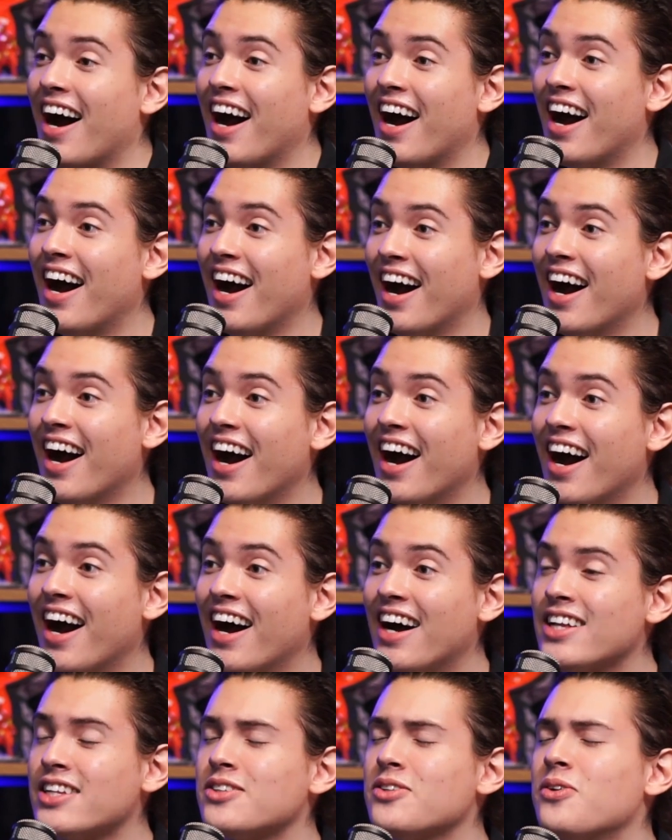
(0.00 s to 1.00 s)
o primeiro dia.
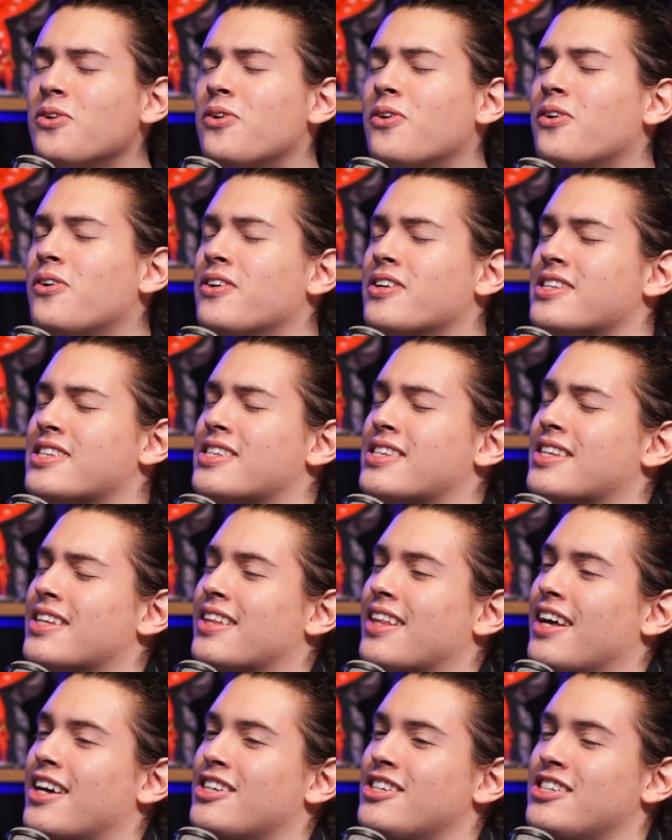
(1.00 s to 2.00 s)
Nossa,
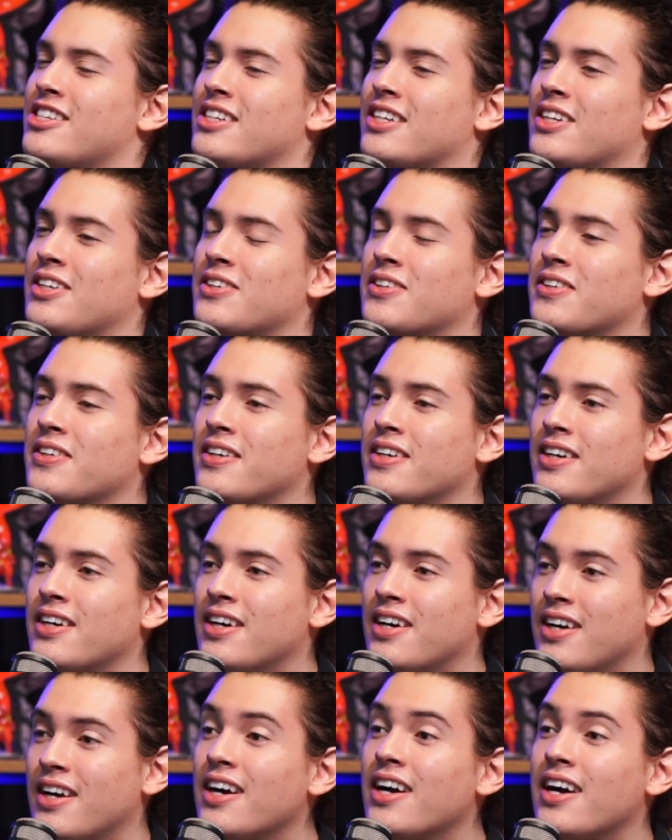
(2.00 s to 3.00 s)
tadinho. tadinho. Por aí
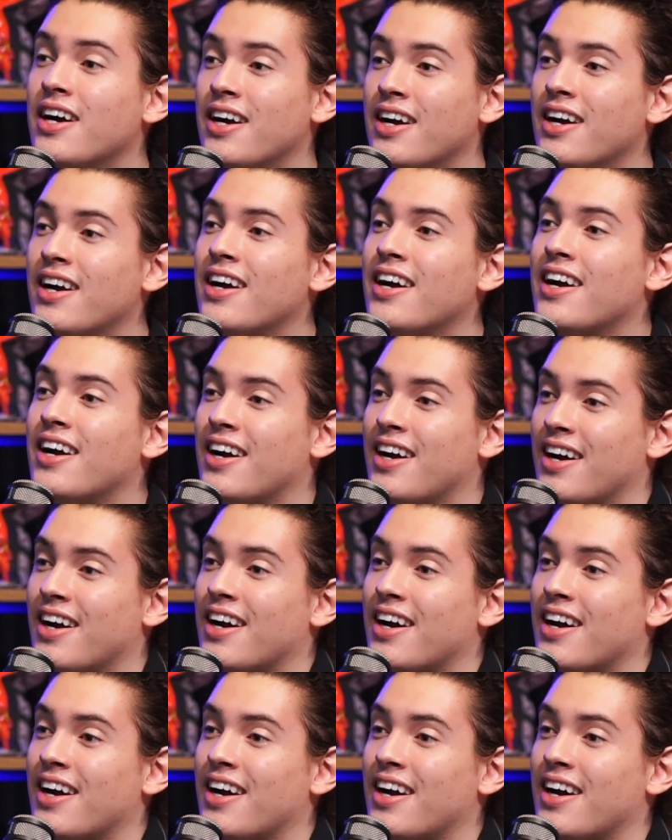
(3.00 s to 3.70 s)
foi. Entendeu? Então ele